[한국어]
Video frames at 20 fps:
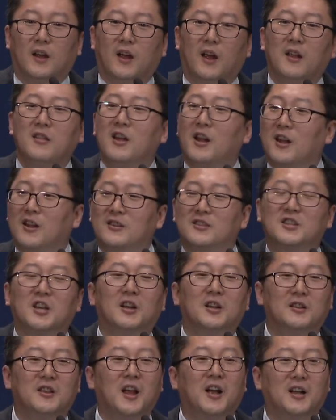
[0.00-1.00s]
옛날에는 제,
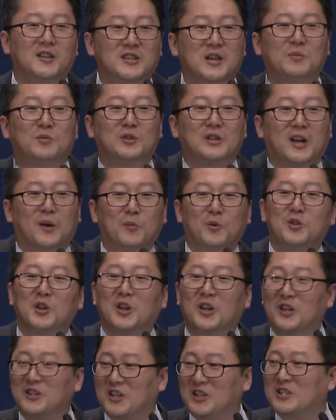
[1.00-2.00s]
내가 쟤보다
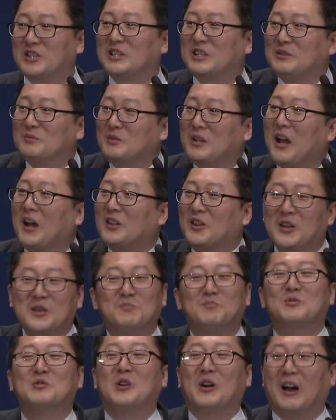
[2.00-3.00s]
못생겼는데 지금은 내가 더
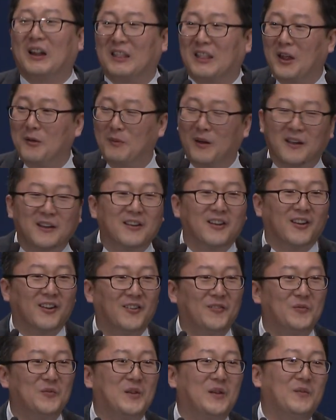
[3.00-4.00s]
이쁜 것 같아. 막 이런
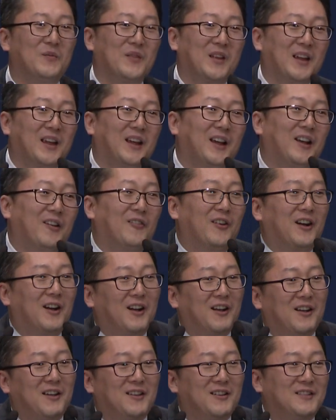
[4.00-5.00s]
거.
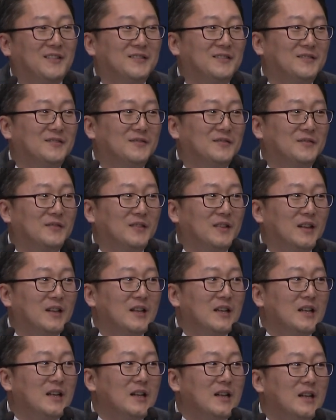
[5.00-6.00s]
막.
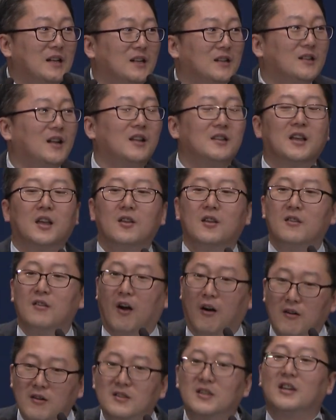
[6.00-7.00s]
그러니까 이제
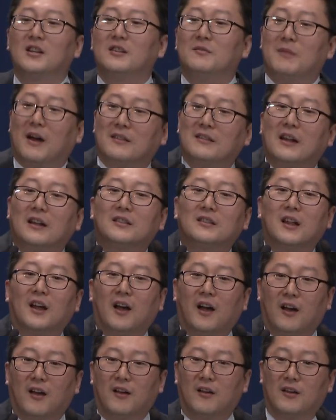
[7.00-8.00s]
영자를
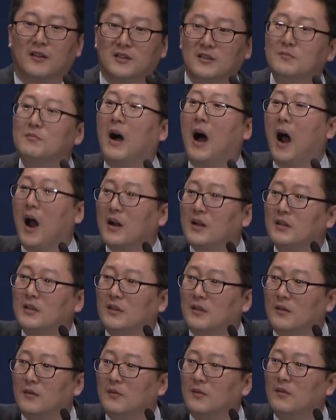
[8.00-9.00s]
만났다. 그
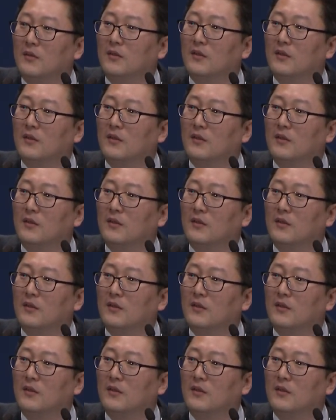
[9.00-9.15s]
말은